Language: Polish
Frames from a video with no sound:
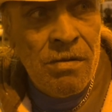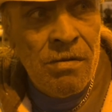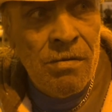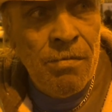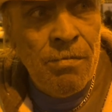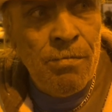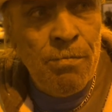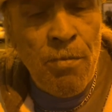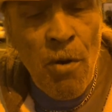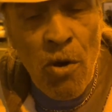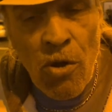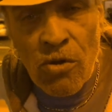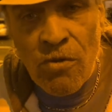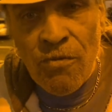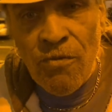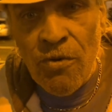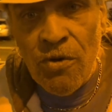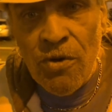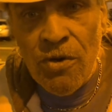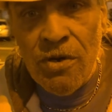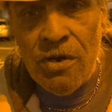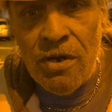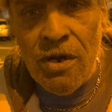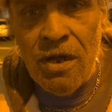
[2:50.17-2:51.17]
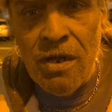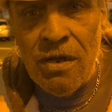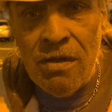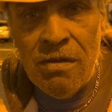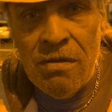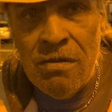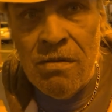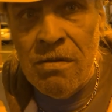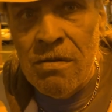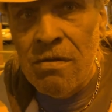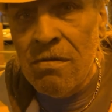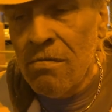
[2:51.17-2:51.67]
Podwójny. Czyli
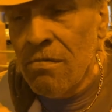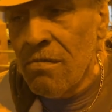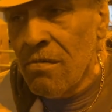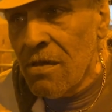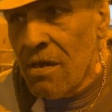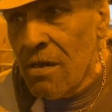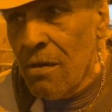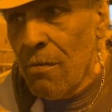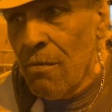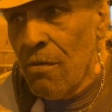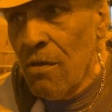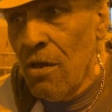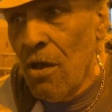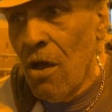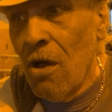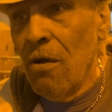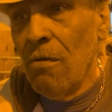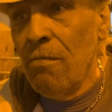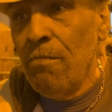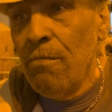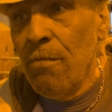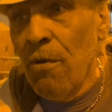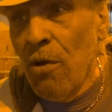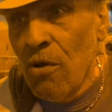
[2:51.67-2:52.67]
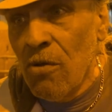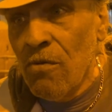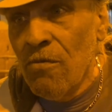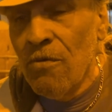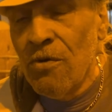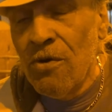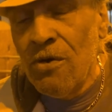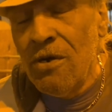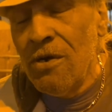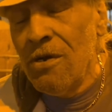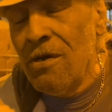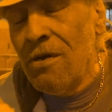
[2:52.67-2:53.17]
podwójny śmieć. No,
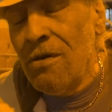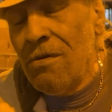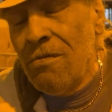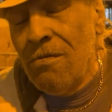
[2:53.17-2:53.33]
podwójny śmieć.